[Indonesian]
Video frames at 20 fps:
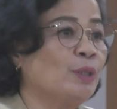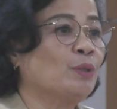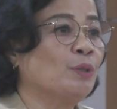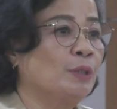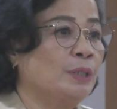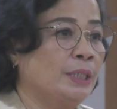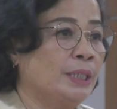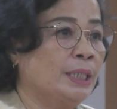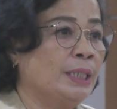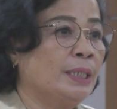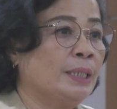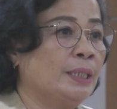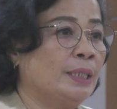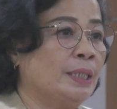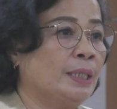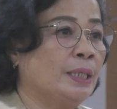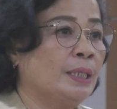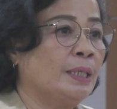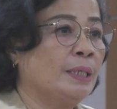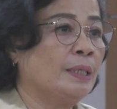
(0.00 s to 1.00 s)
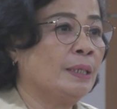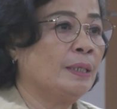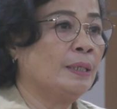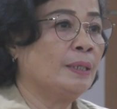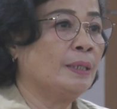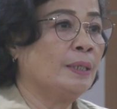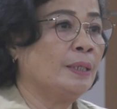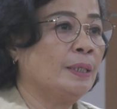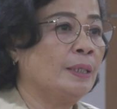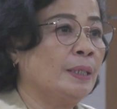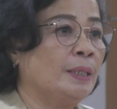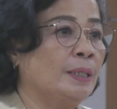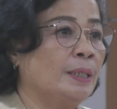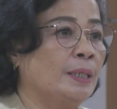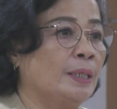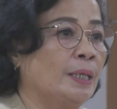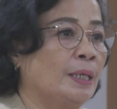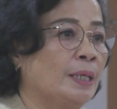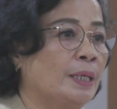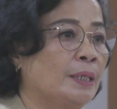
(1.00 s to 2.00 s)
eliminasi kanker leher rahim
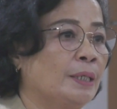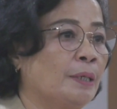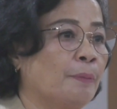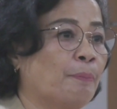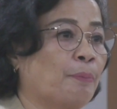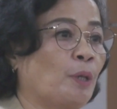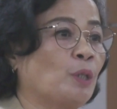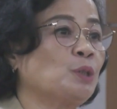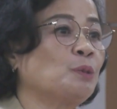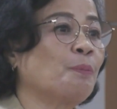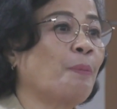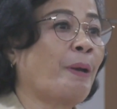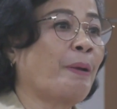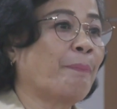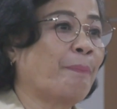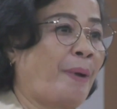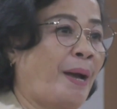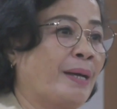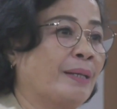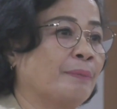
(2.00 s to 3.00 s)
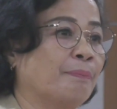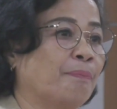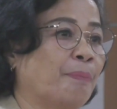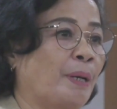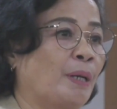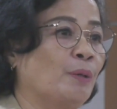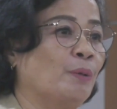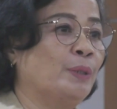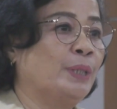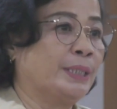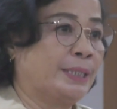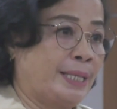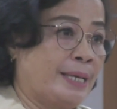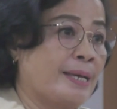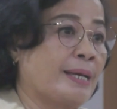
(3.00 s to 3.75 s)
yang akan dilaksanakan oleh Kementerian